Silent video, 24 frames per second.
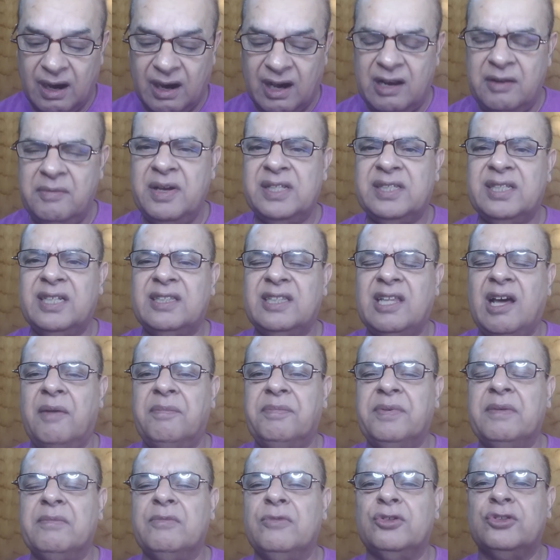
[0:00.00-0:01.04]
आलमी सतह
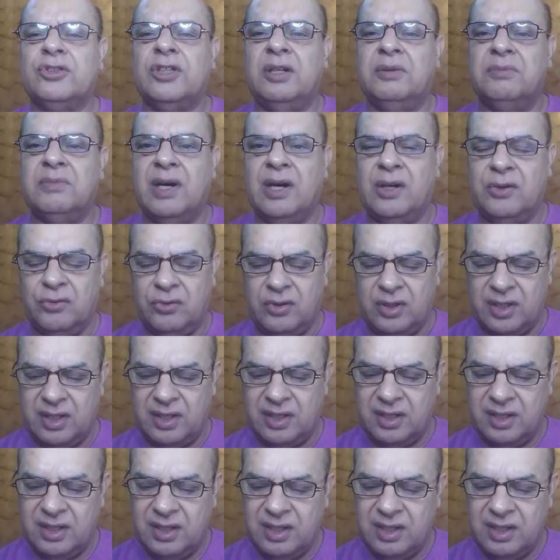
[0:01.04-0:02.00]
पर मुसलमानों ने